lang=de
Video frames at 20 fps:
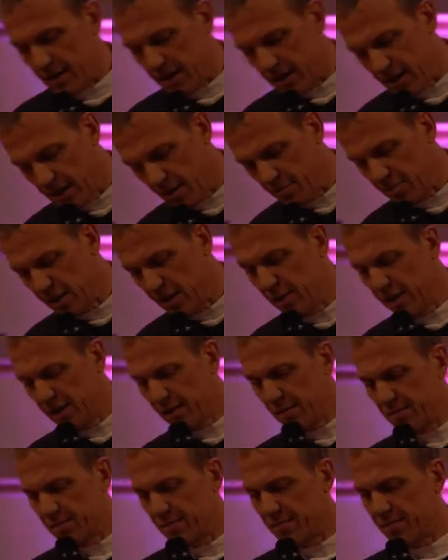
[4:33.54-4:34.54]
In der
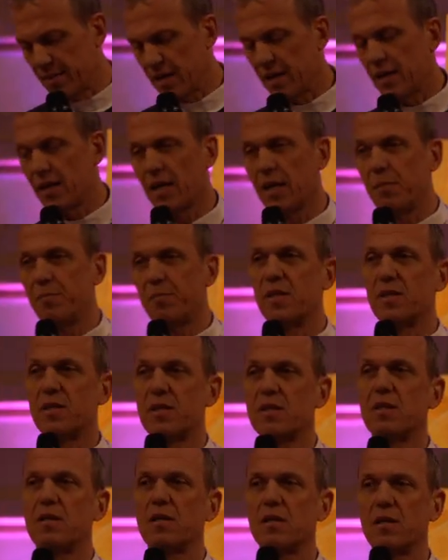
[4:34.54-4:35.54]
Bibel gibt
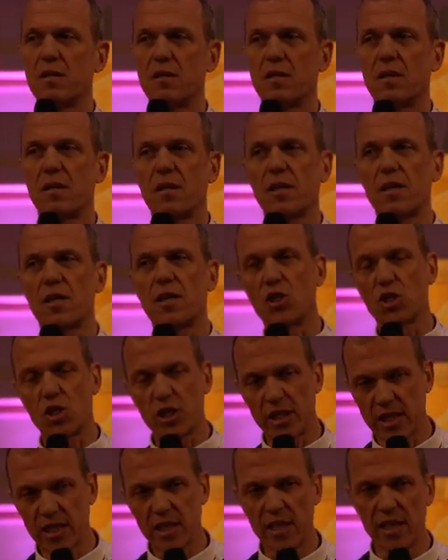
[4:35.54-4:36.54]
es
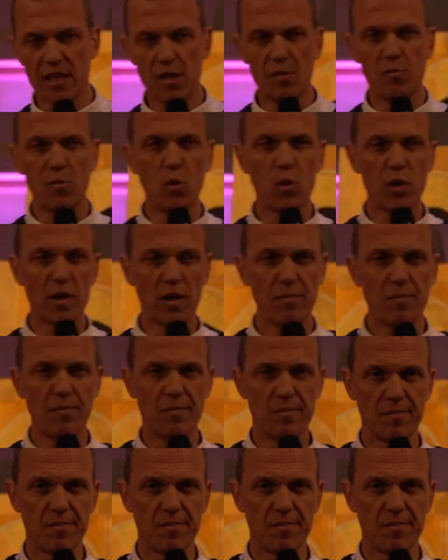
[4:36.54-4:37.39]
geschichtliche Bücher,